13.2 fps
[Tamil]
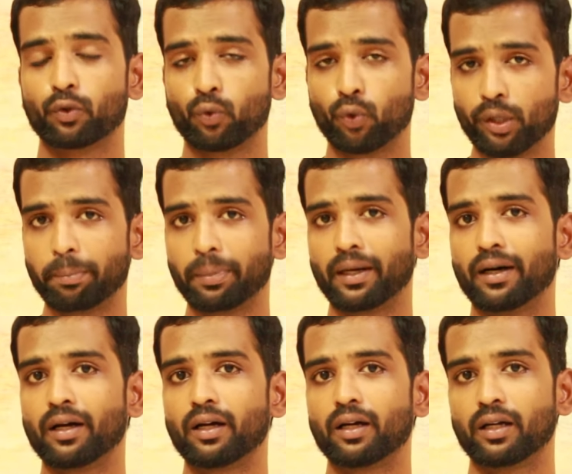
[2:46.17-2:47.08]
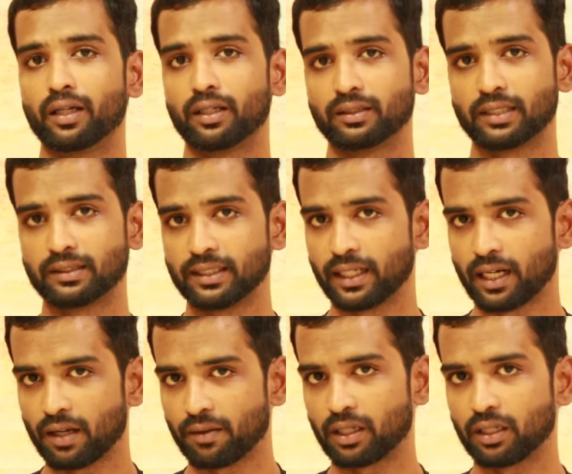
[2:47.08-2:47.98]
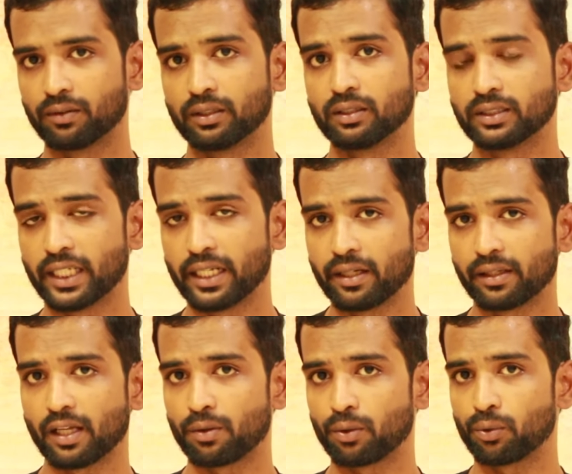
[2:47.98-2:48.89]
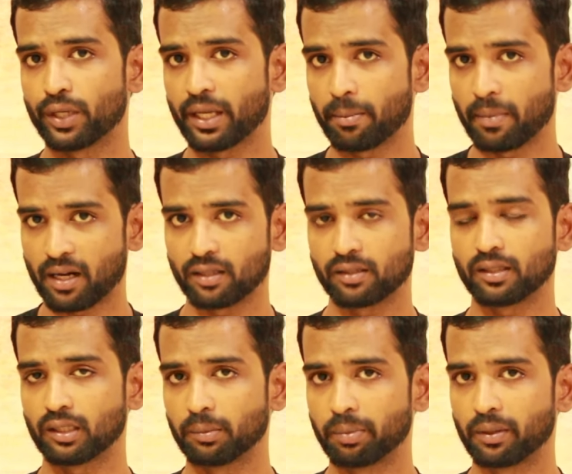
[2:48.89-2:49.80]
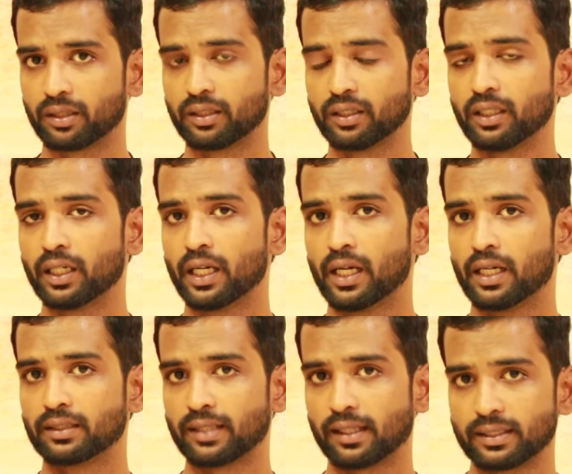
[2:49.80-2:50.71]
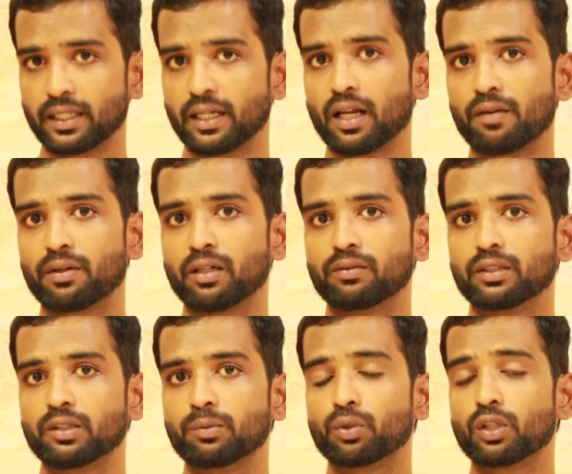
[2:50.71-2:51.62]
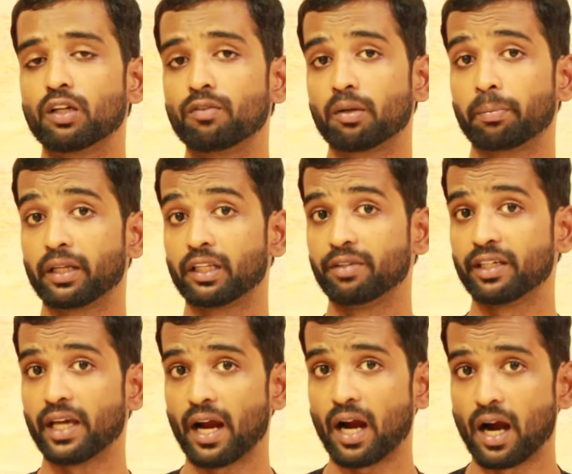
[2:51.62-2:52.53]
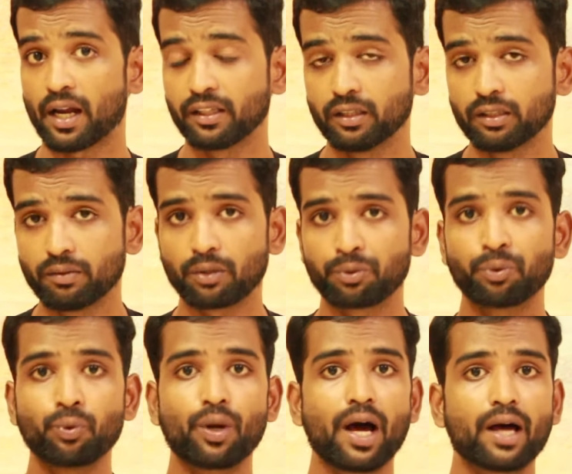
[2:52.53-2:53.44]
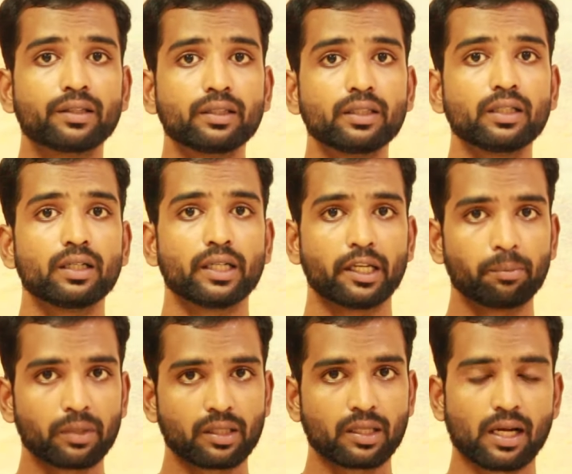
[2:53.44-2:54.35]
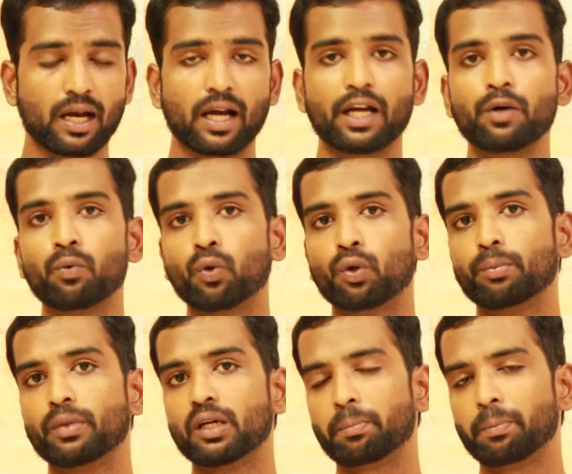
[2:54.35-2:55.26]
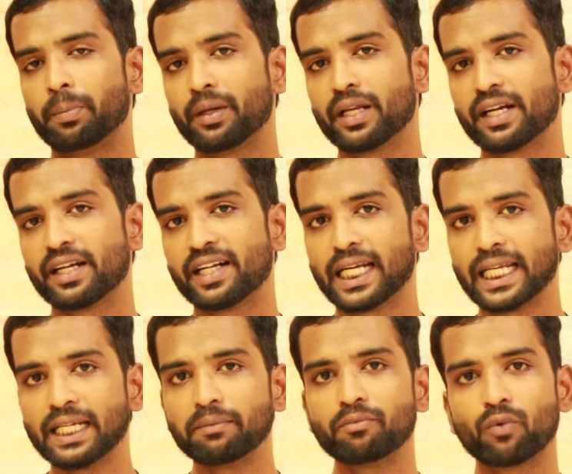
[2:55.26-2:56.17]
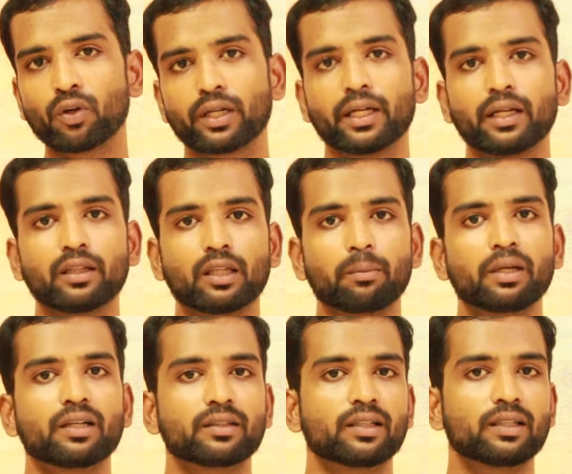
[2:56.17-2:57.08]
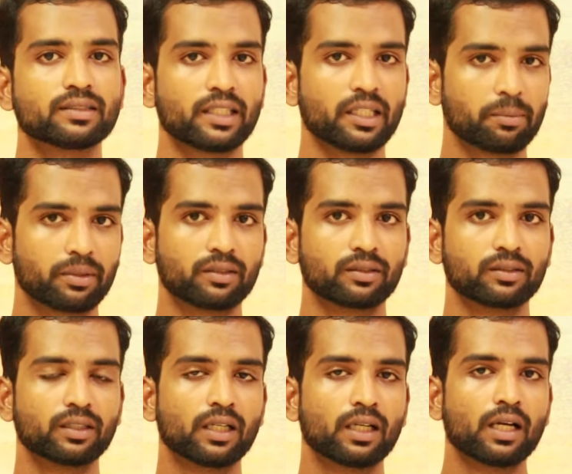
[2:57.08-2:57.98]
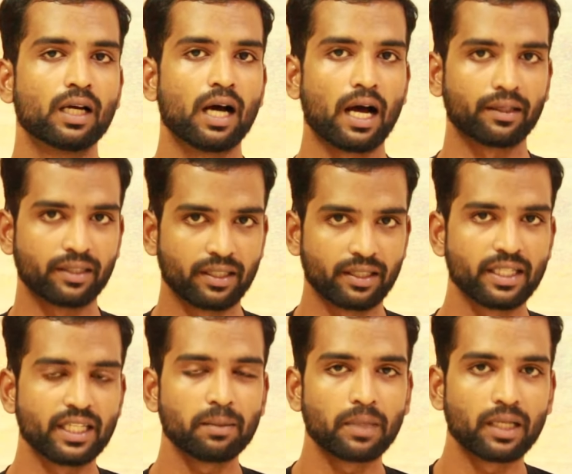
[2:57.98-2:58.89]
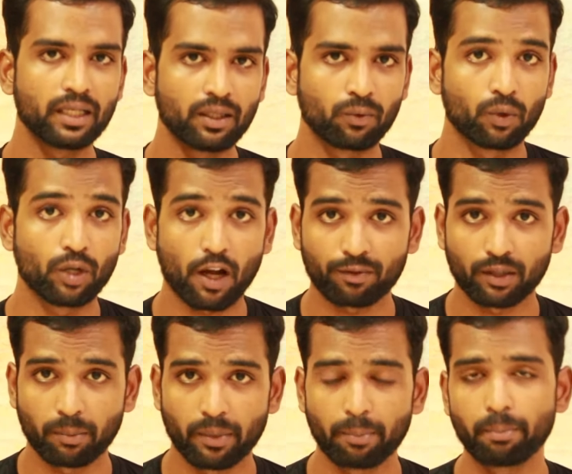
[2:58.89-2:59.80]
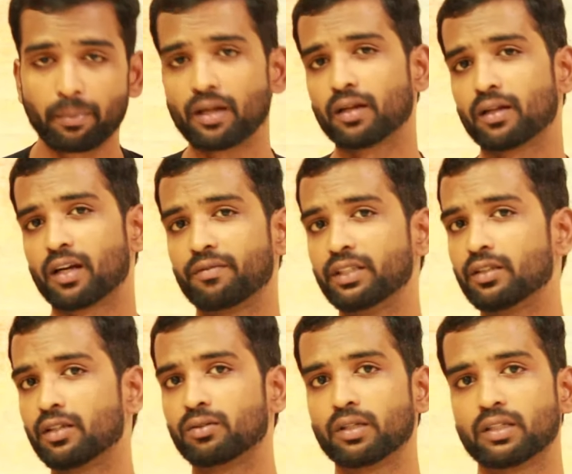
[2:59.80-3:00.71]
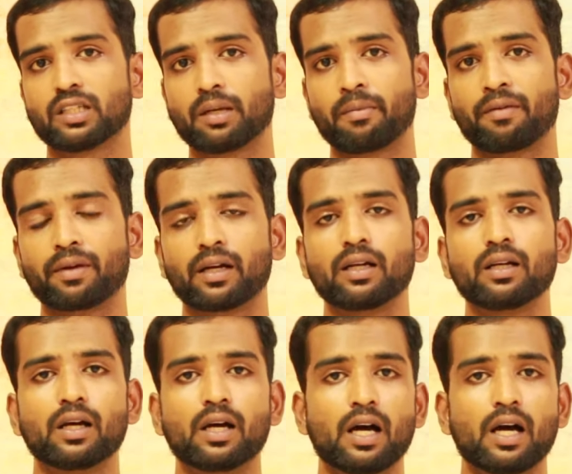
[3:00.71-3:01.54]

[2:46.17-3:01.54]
குறிப்பாக சசிகலா அவர்கள் வந்து ஜெயலலிதா அவர்களுடைய மரணத்திற்கு பிறகு சசிகலா அவர்கள் வந்து முதல்வர் பதவியை அடைந்துவிடக்கூடாது என்பதற்காக ஒரு மிகப்பெரிய டீம் ஒர்க்கே தமிழகத்தில் செய்யப்பட்டிருக்கு அந்த டீமில் ஒன் ஆஃப் த மெம்பர் ரவீந்திரன் திரிசாமி அவர்கள்